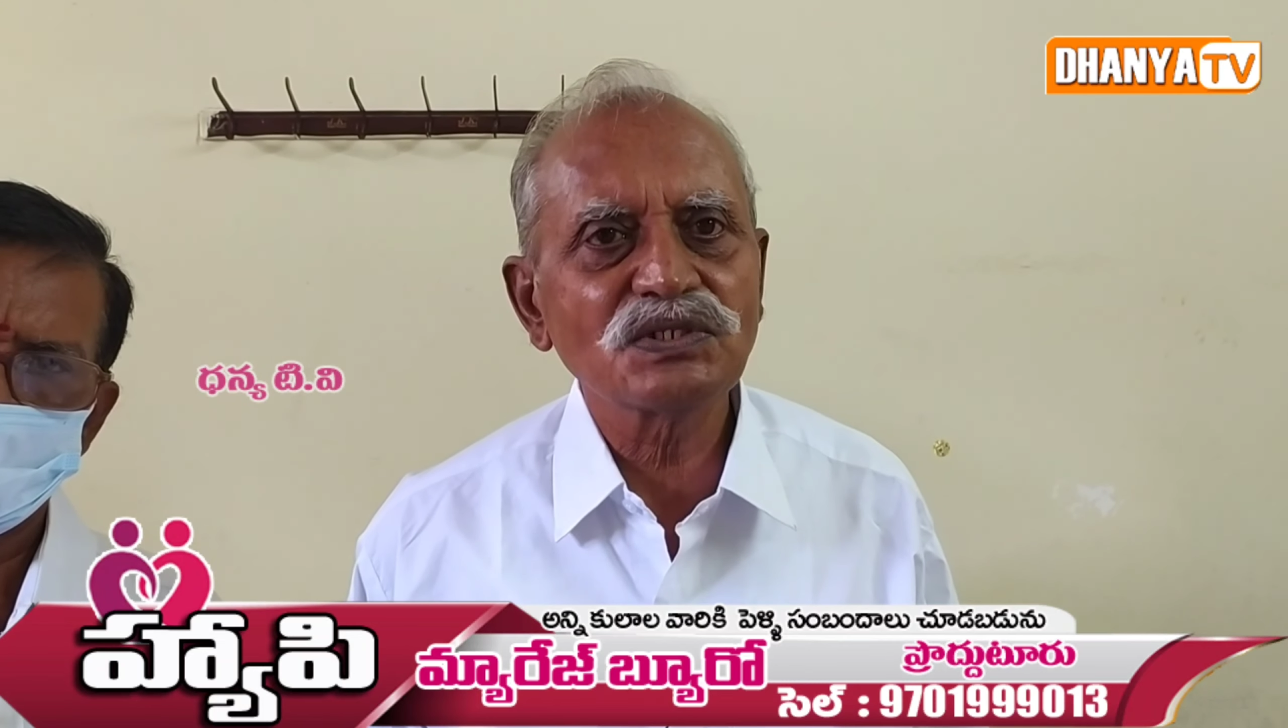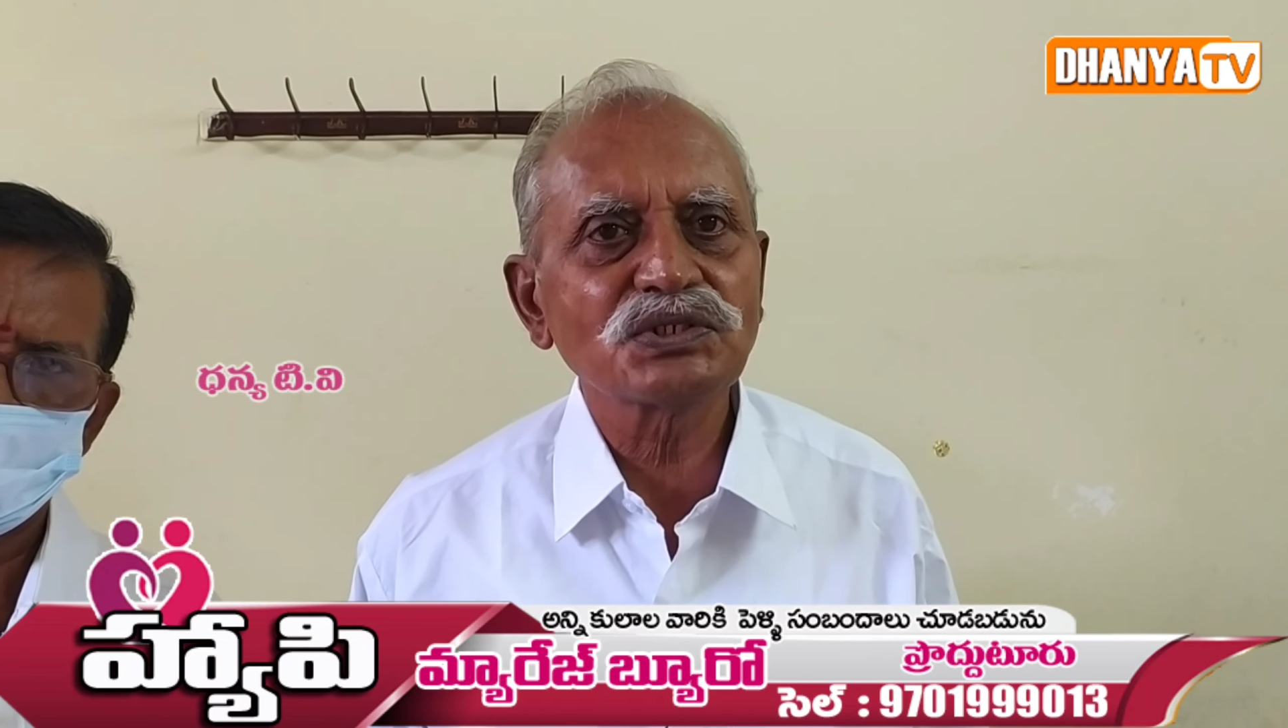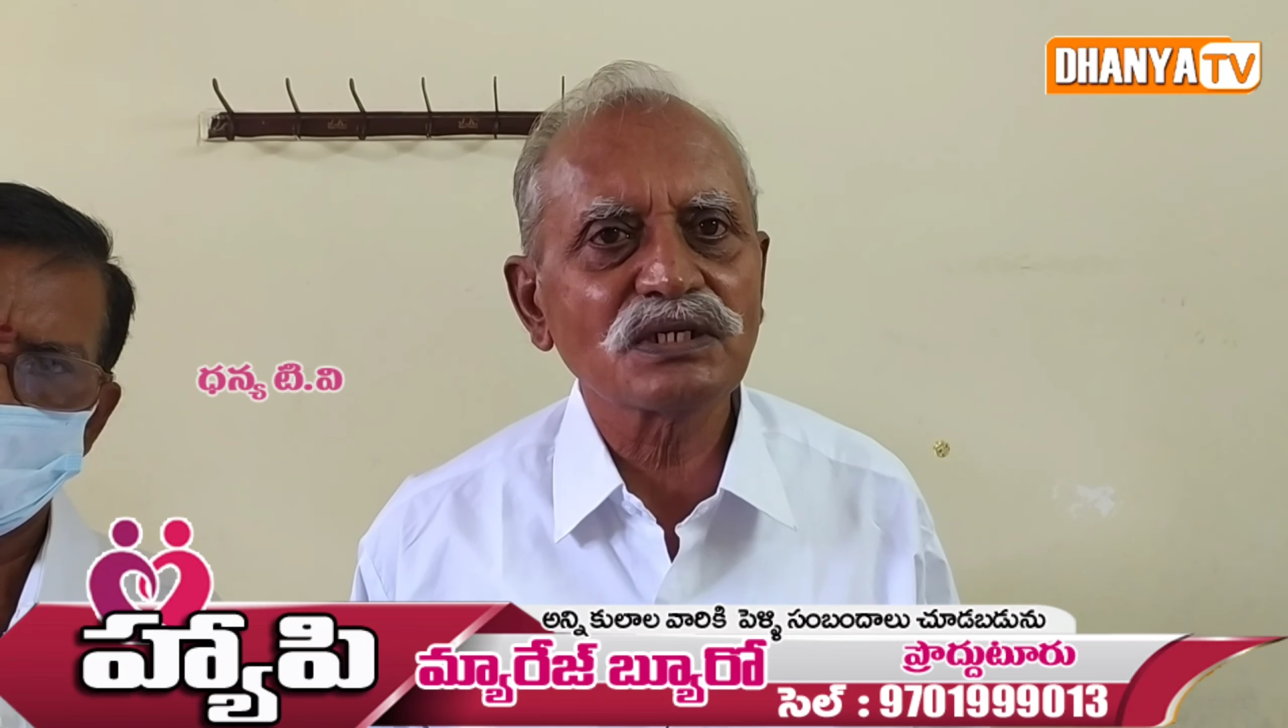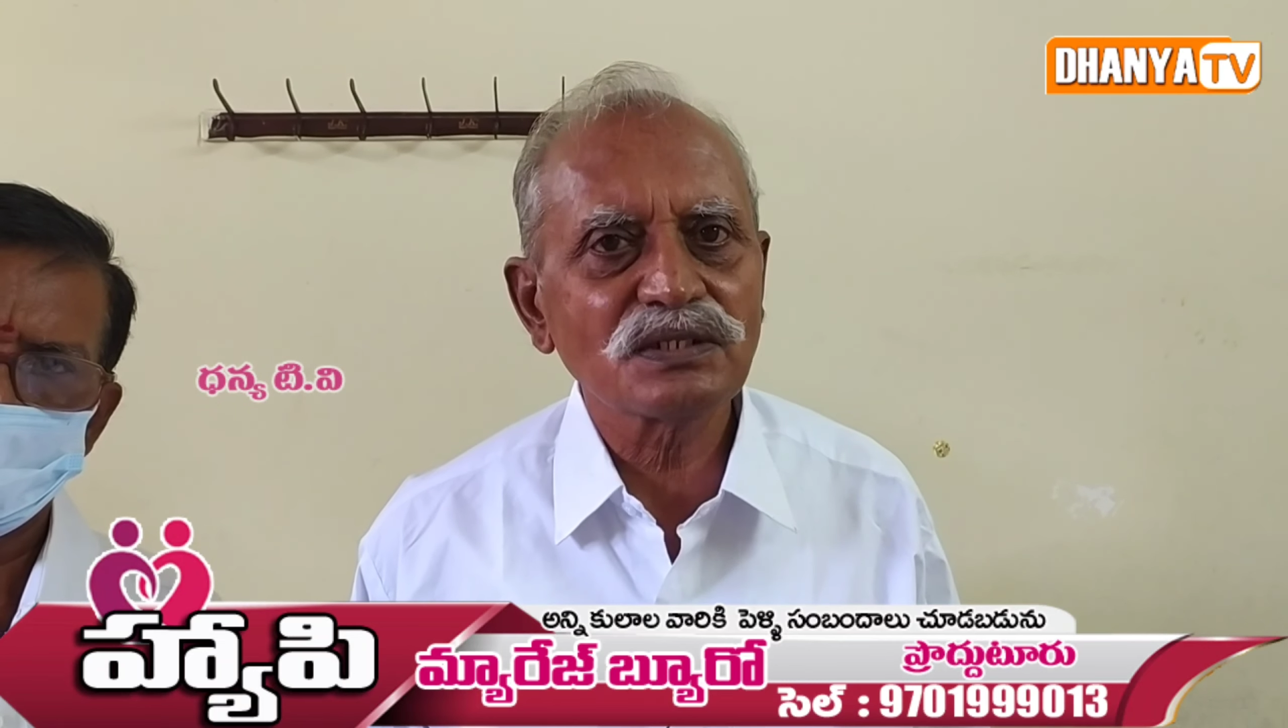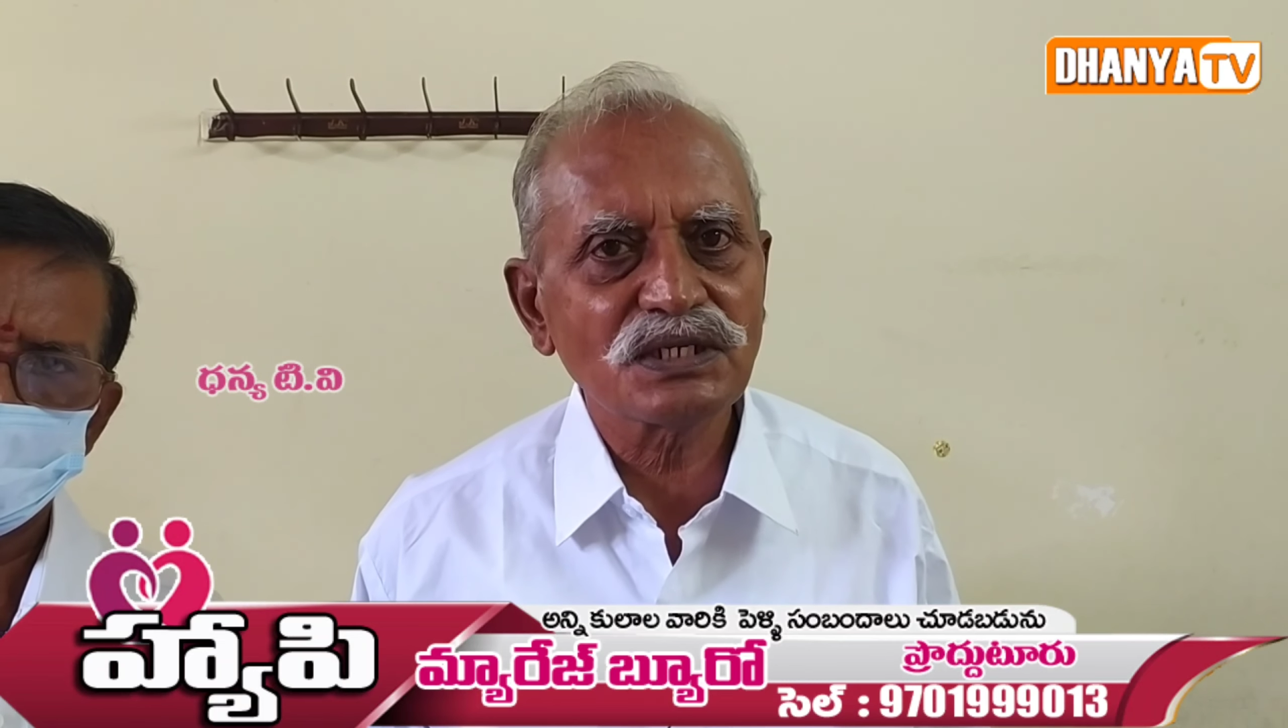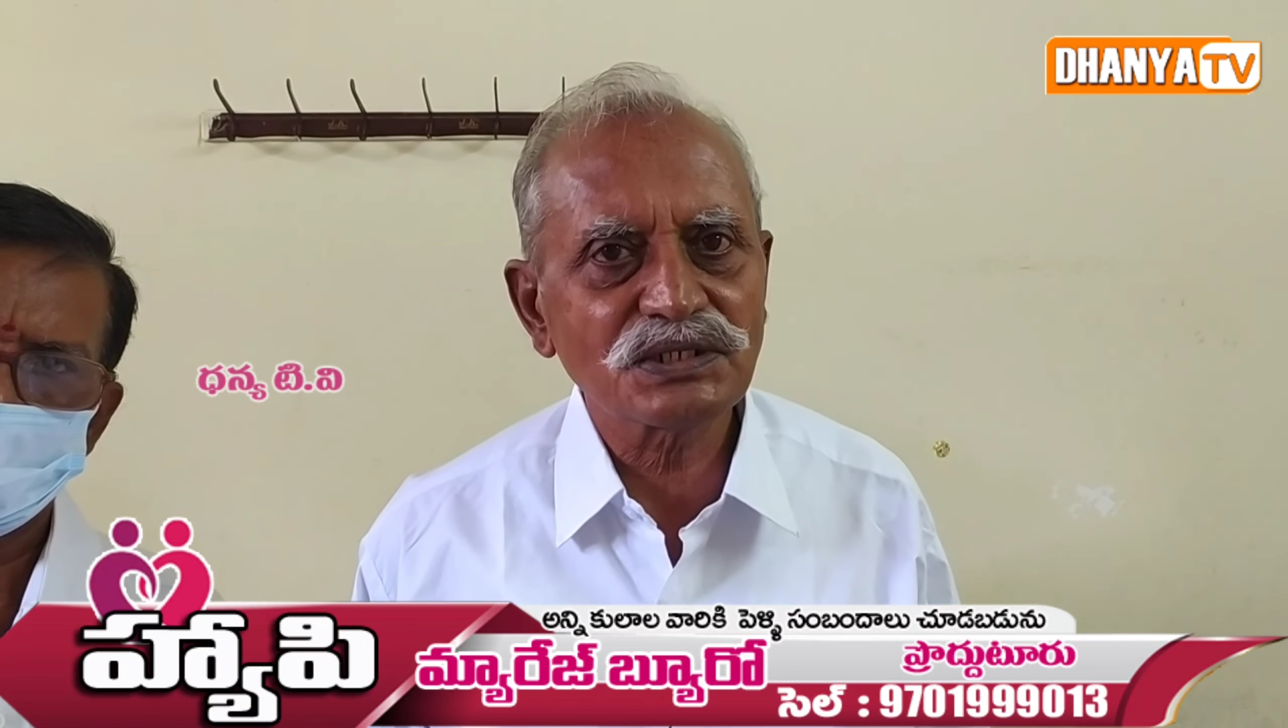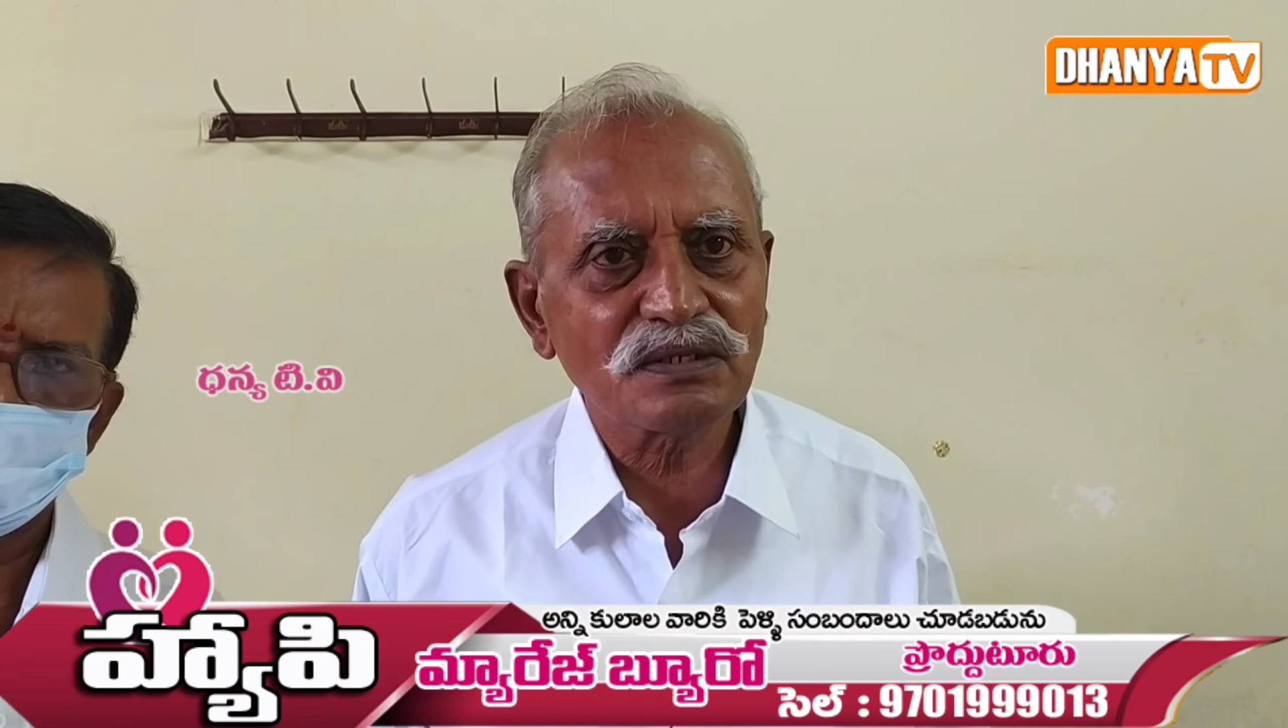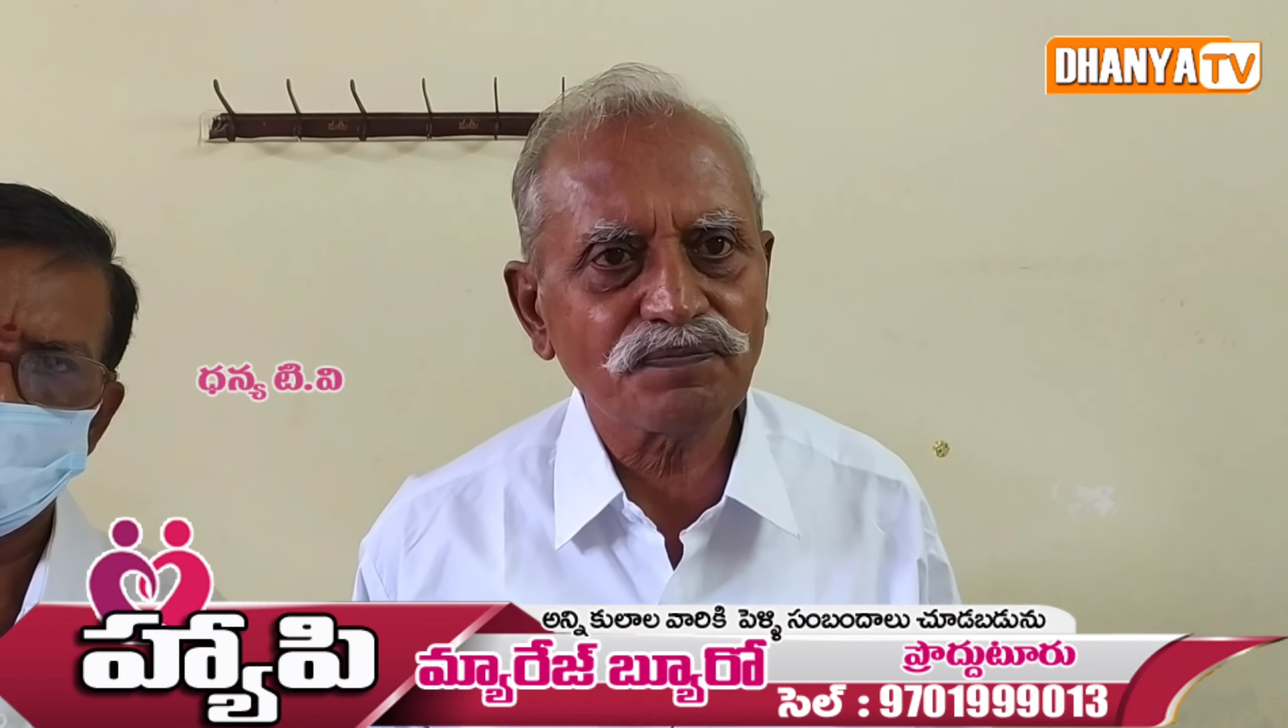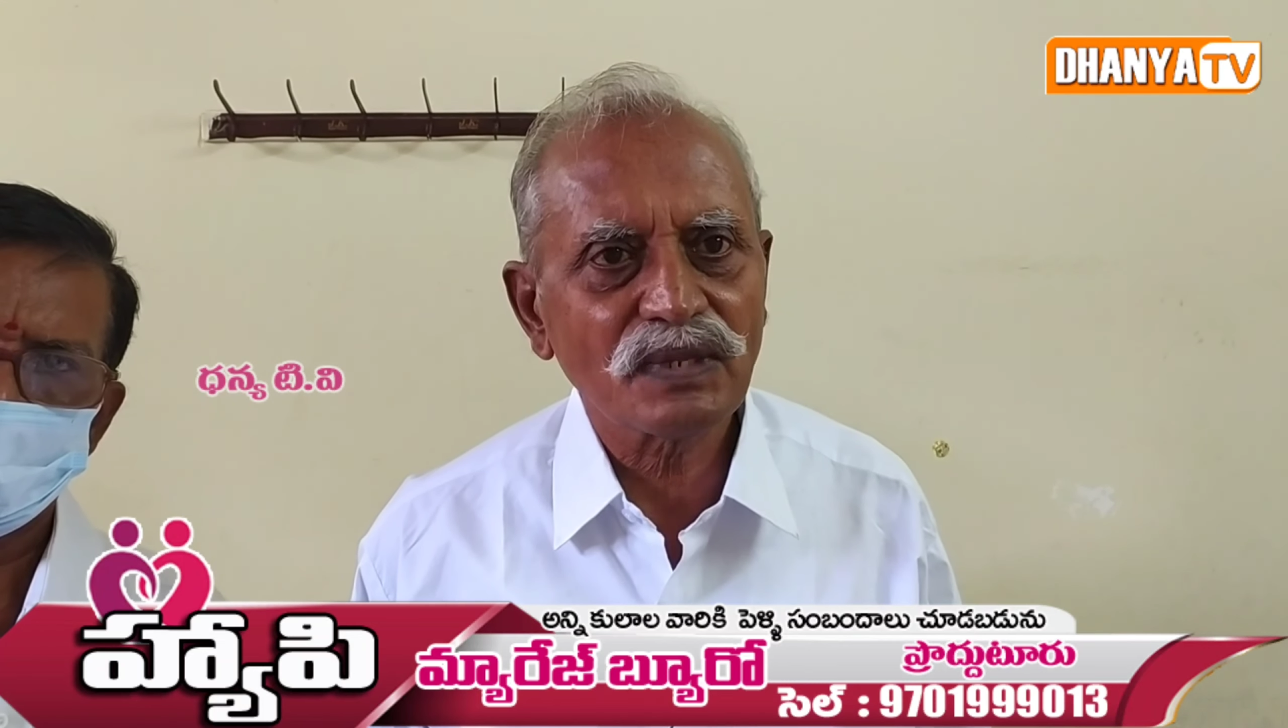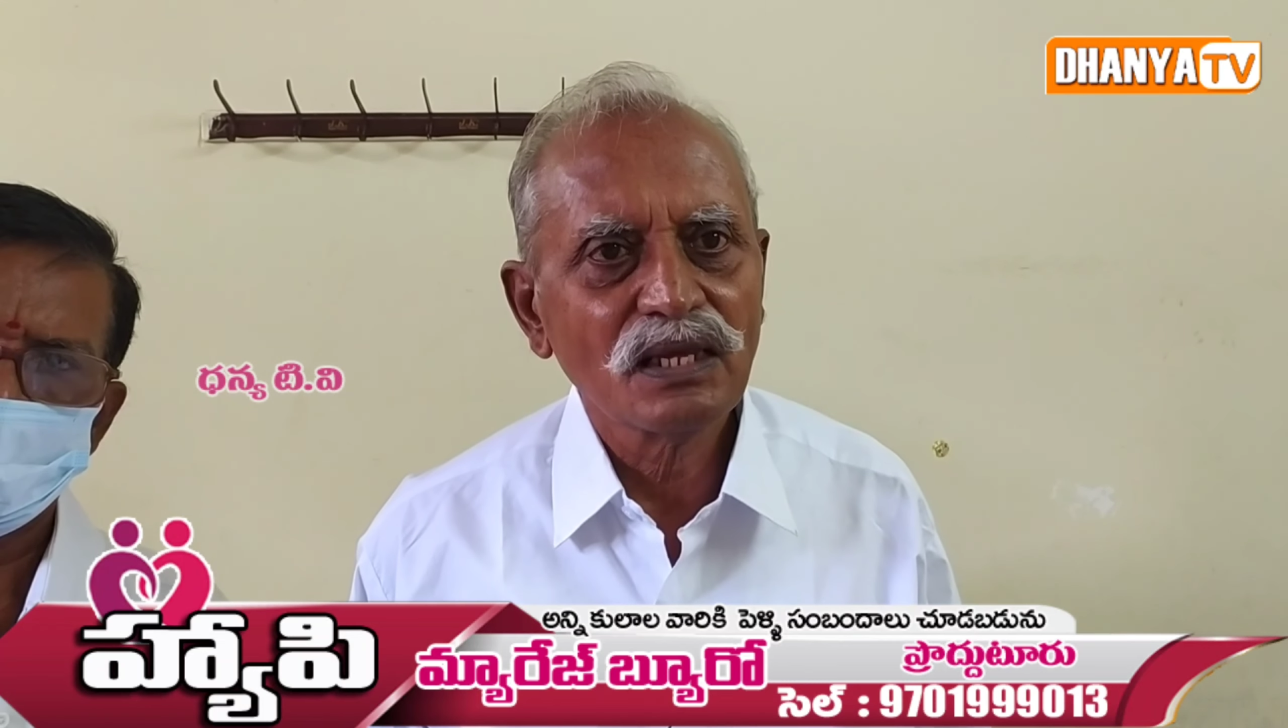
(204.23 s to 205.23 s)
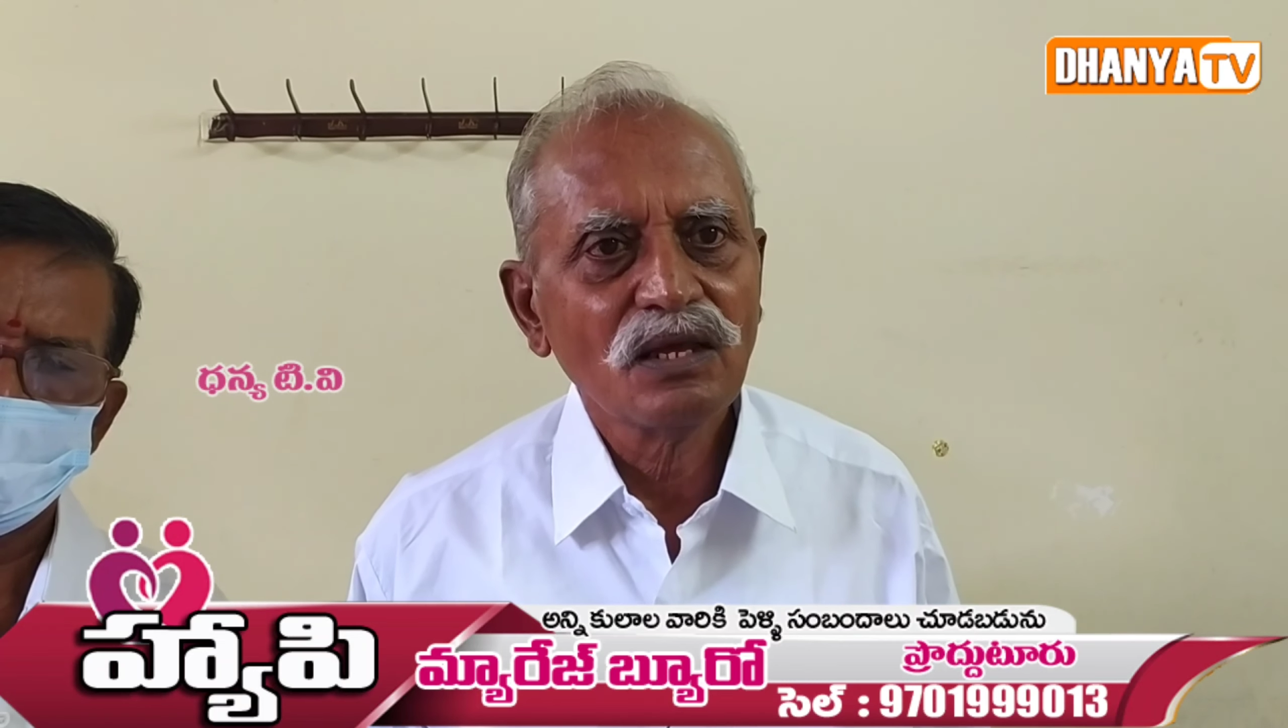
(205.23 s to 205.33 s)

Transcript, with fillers: అందించిన దేశం